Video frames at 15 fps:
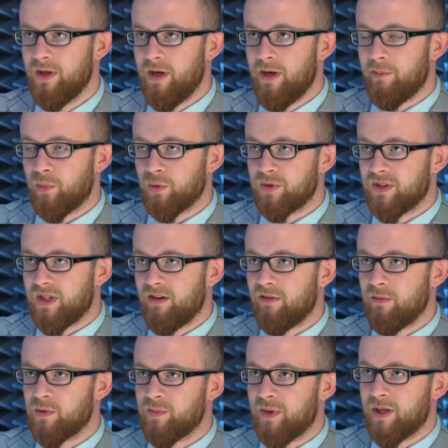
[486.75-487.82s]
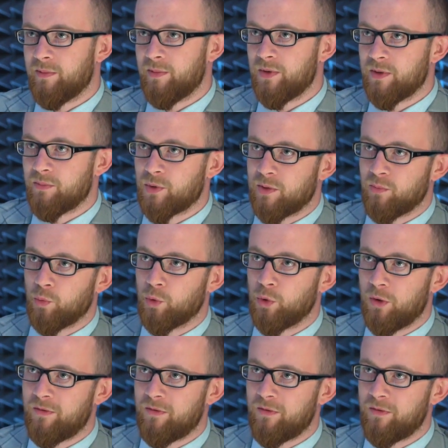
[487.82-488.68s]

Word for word: podstawą zmiany będzie przebudowa